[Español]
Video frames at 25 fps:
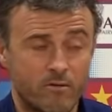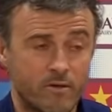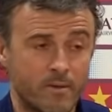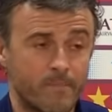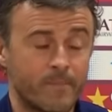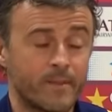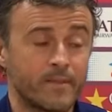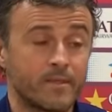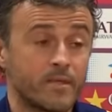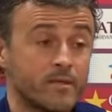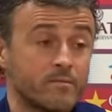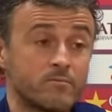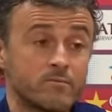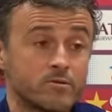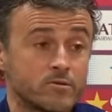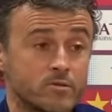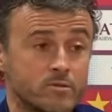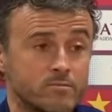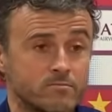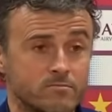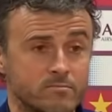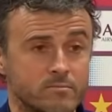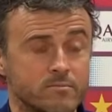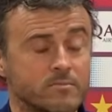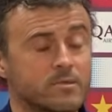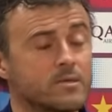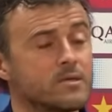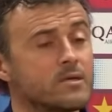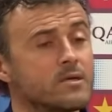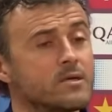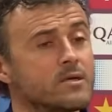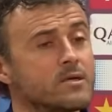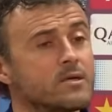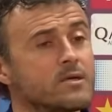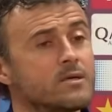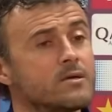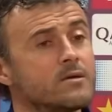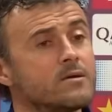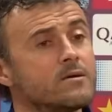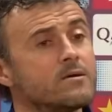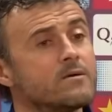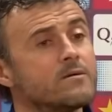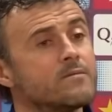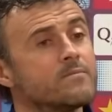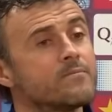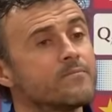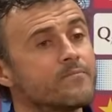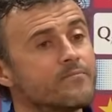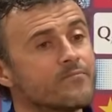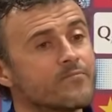Repite, no sé.
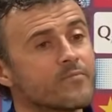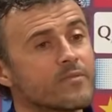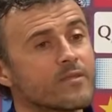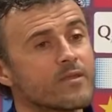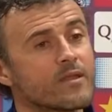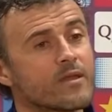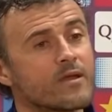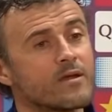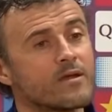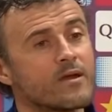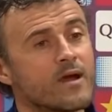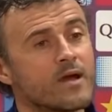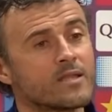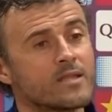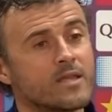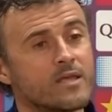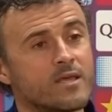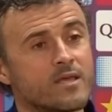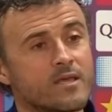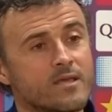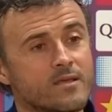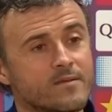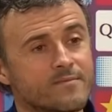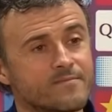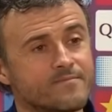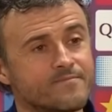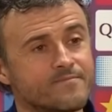Gracias. A ti.